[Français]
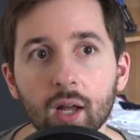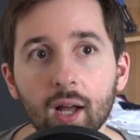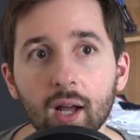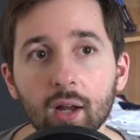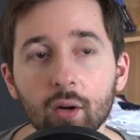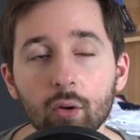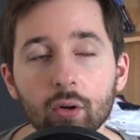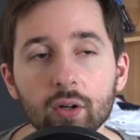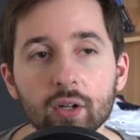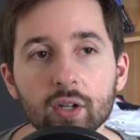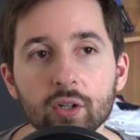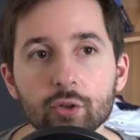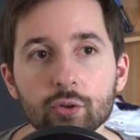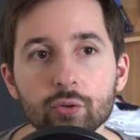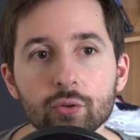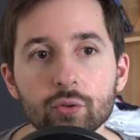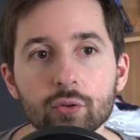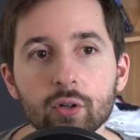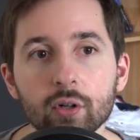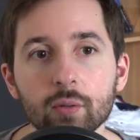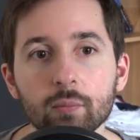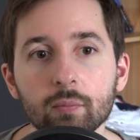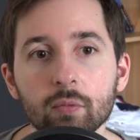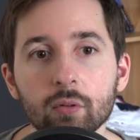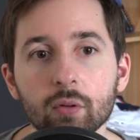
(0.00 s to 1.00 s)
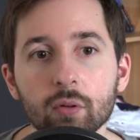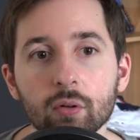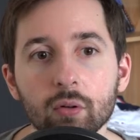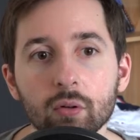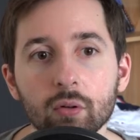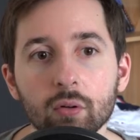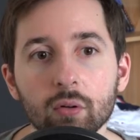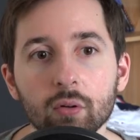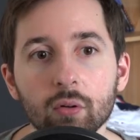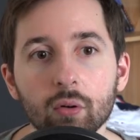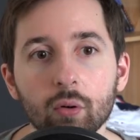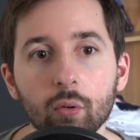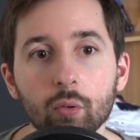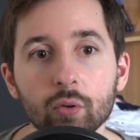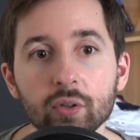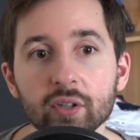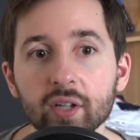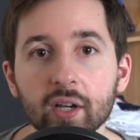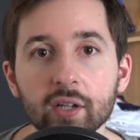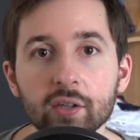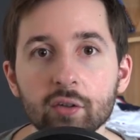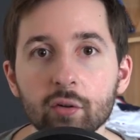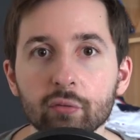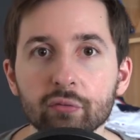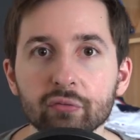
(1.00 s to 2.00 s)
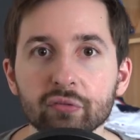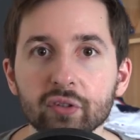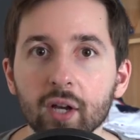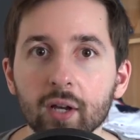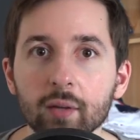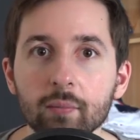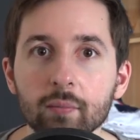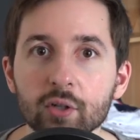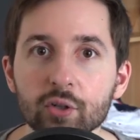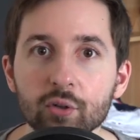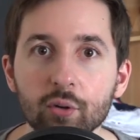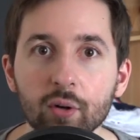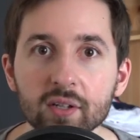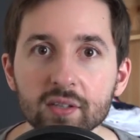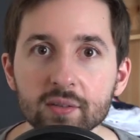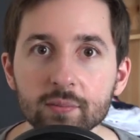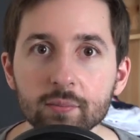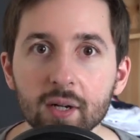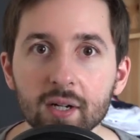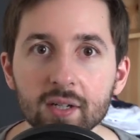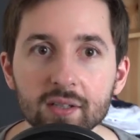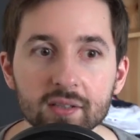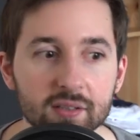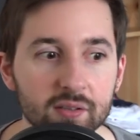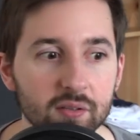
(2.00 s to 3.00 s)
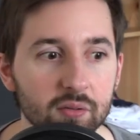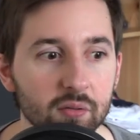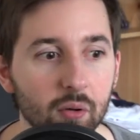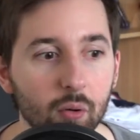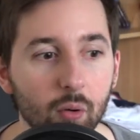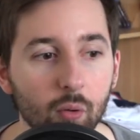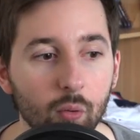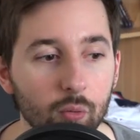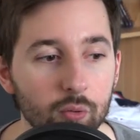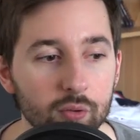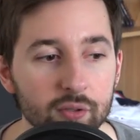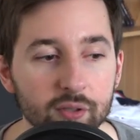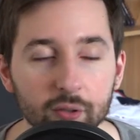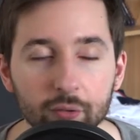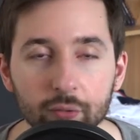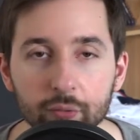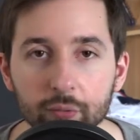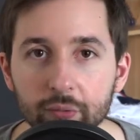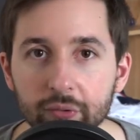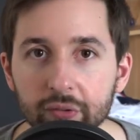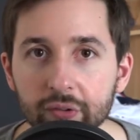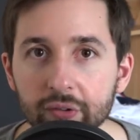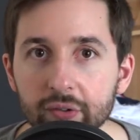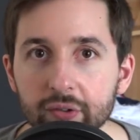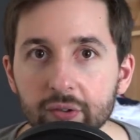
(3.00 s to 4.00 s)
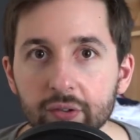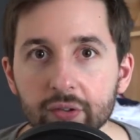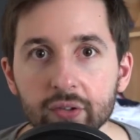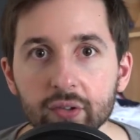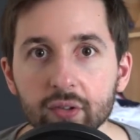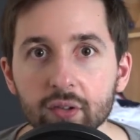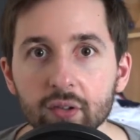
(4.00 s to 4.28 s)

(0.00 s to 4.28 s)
alors qu'un jeu comme euh, Ocarina of Time, Majora's Mask, aucun souci,